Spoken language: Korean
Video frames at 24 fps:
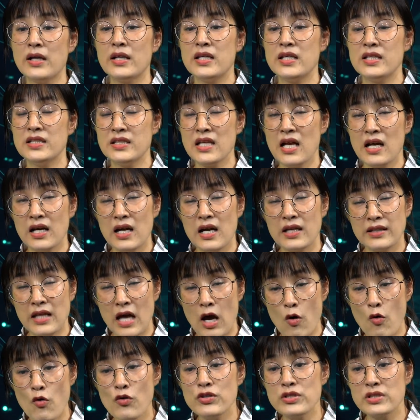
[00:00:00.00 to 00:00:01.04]
기사가
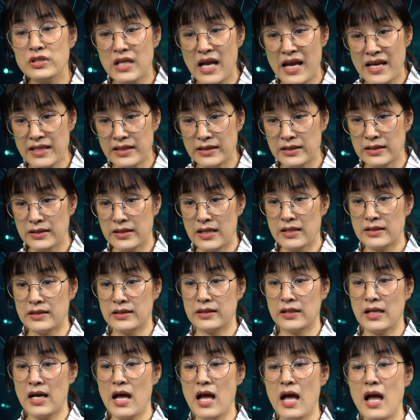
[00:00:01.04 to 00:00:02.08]
나온
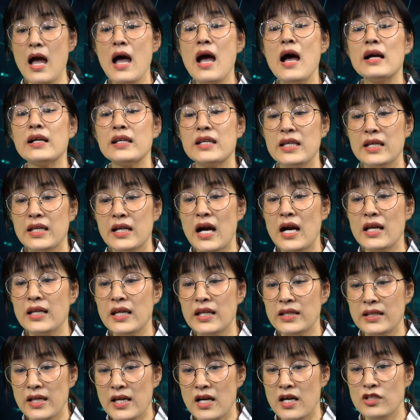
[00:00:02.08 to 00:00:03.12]
사이트라든가
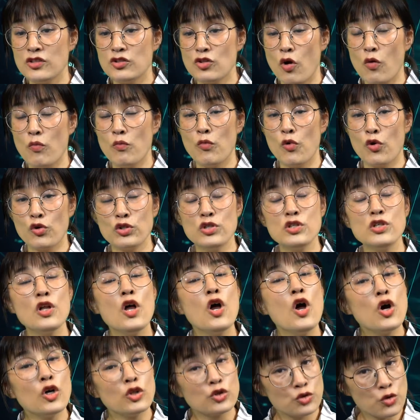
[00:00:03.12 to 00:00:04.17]
기관에 대한 정보를
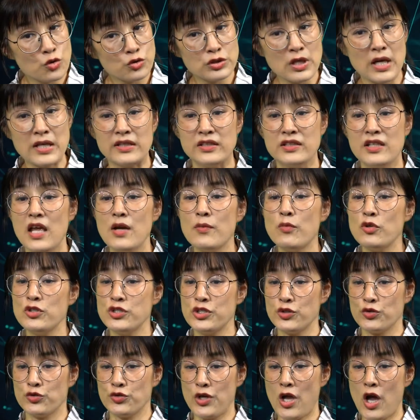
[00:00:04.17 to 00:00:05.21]
조사를
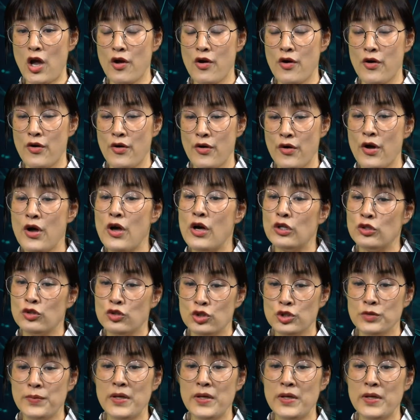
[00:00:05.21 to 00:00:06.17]
해보시고요. 두